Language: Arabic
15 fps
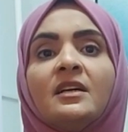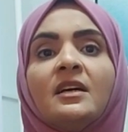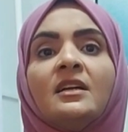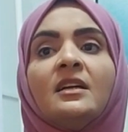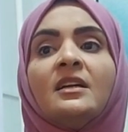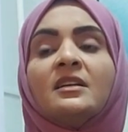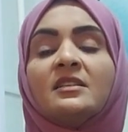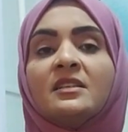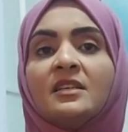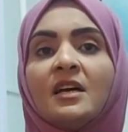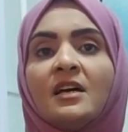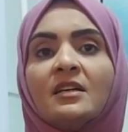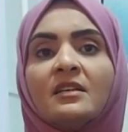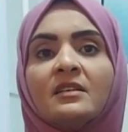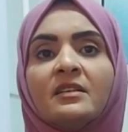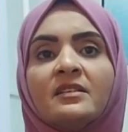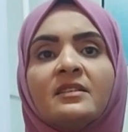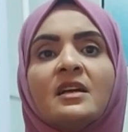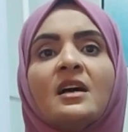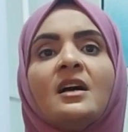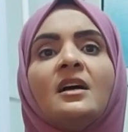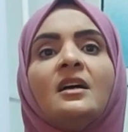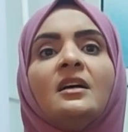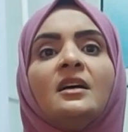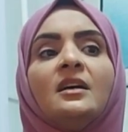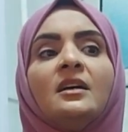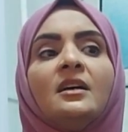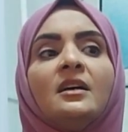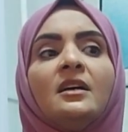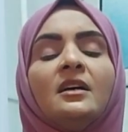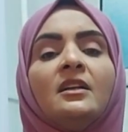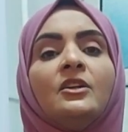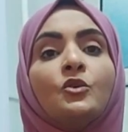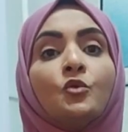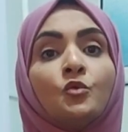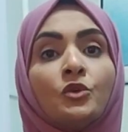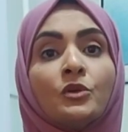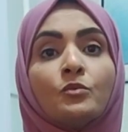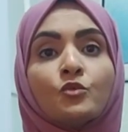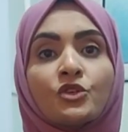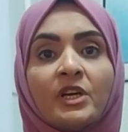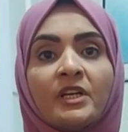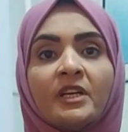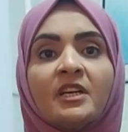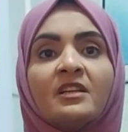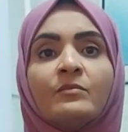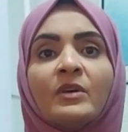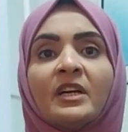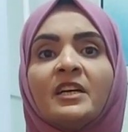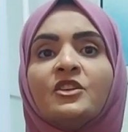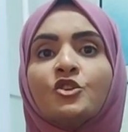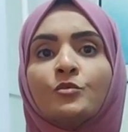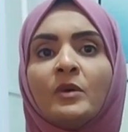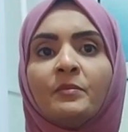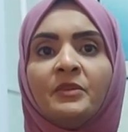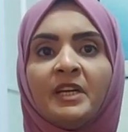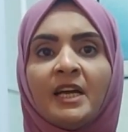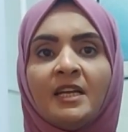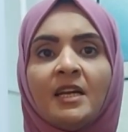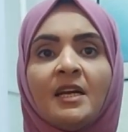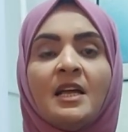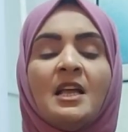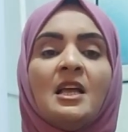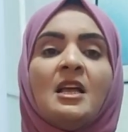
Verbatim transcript: ان اختيار النساء آه، اللي يكونوا المشاركات ما كانش مبني على